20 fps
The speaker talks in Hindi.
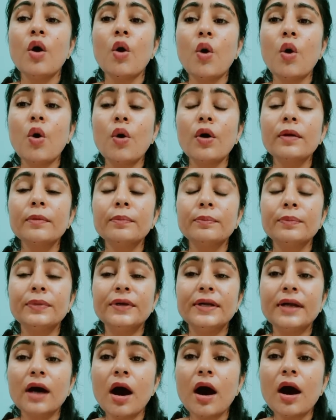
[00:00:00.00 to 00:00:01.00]
और
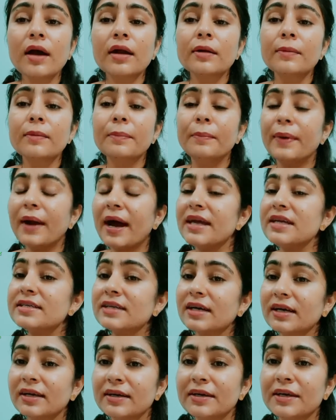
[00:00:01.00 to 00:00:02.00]
डार्क
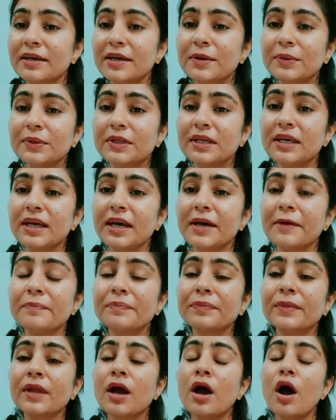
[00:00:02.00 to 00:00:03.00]
ब्राइट कलर की होती है
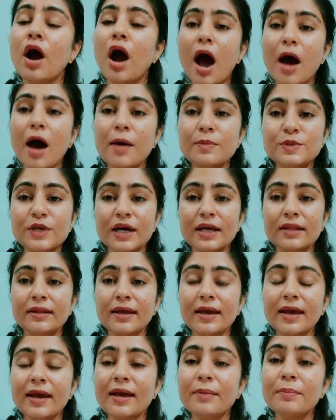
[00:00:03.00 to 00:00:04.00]
अब
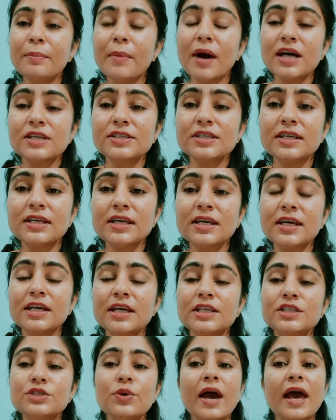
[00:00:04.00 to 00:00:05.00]
जानते हैं माचा टी
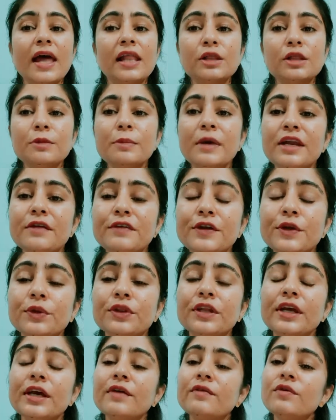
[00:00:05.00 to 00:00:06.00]
के जो हेल्थ बेनिफिट
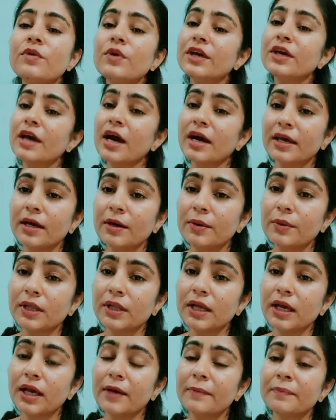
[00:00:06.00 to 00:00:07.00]
होते हैं वो क्या क्या
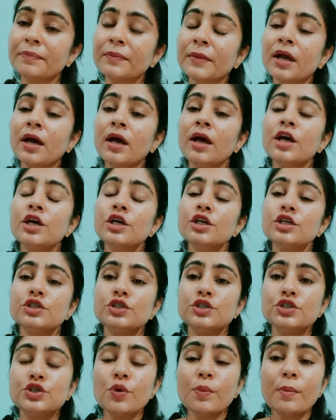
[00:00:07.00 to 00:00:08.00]
होते हैं
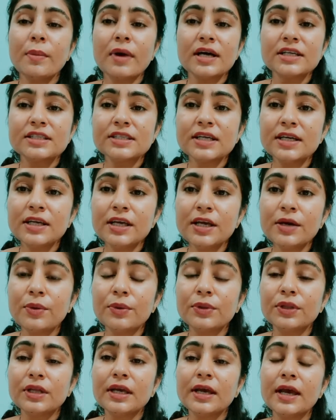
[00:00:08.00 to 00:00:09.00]
जो माचा टी
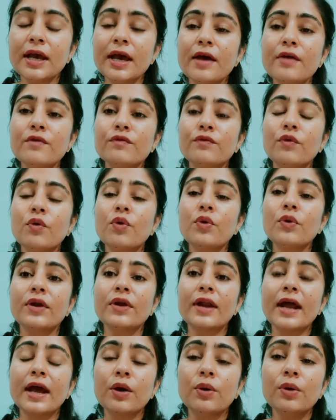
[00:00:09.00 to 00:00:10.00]
होती है वो
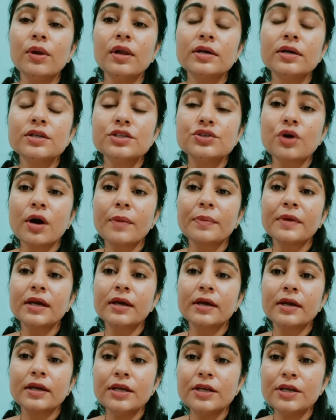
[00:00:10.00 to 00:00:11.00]
रेगुलर जो आपकी
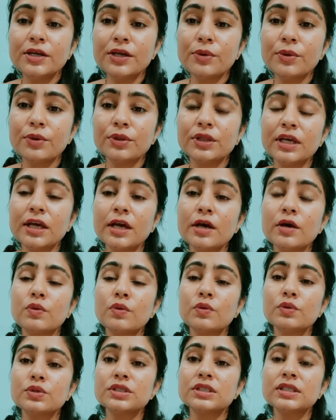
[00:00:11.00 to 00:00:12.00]
ग्रीन टी होती है
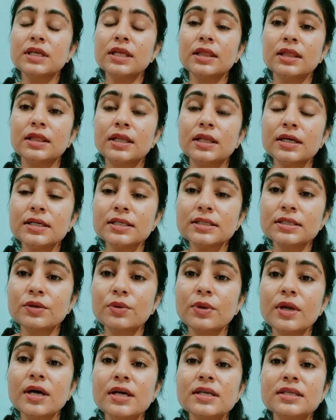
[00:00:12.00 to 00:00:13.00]
उससे 10
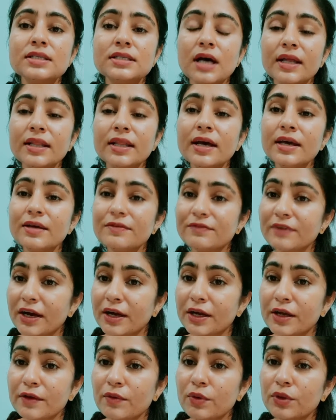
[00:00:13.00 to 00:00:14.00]
गुना ज़्यादा
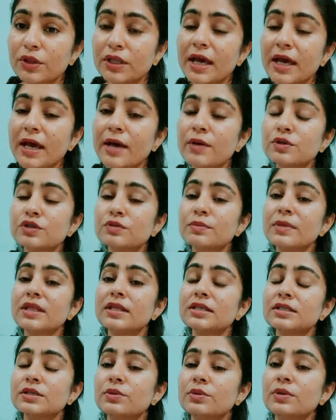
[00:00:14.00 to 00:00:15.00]
इफ़ेक्टिव होती है उसमें
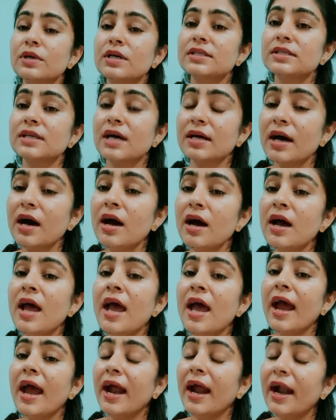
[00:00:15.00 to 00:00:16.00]
10 गुना ज़्यादा
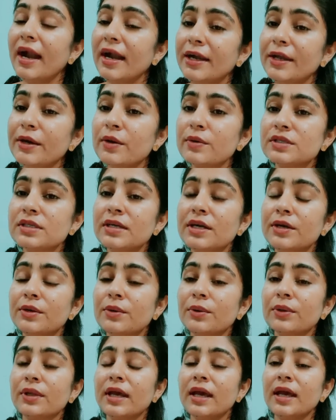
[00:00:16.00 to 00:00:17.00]

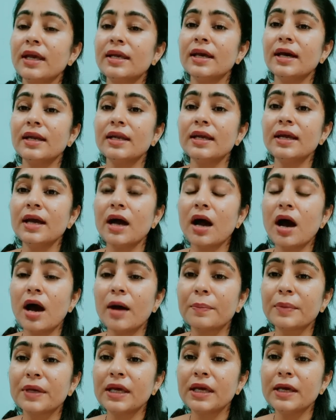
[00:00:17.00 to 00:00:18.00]
एंटीऑक्सीडेंट होते हैं यानी
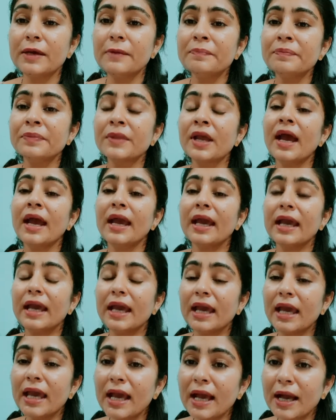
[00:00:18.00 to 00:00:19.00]
आपकी
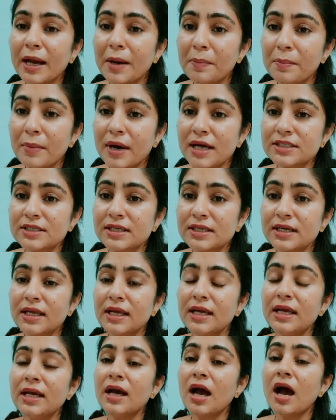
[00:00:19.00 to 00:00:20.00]
एक कप माचा
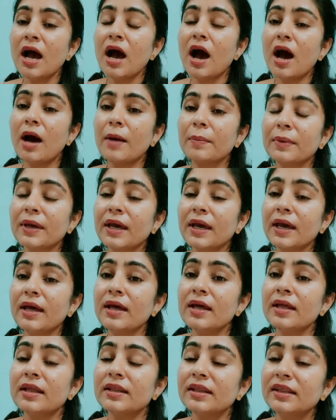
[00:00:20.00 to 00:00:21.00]
टी आपके
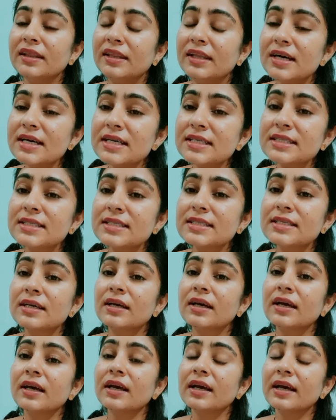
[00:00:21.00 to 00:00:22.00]
दस
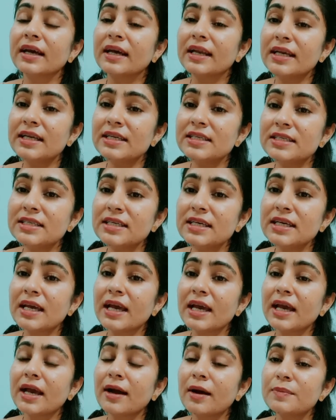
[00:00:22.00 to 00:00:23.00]
ग्रीन टी
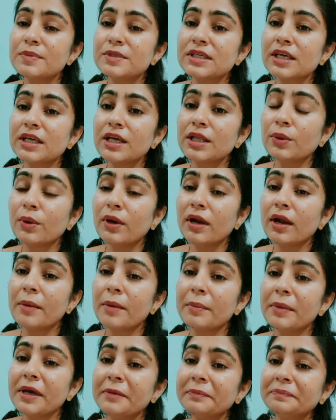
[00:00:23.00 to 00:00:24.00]
के कप्स की
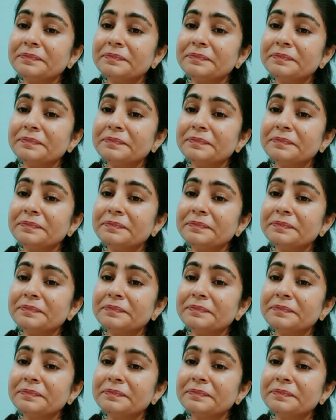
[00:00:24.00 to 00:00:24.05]
तुलना में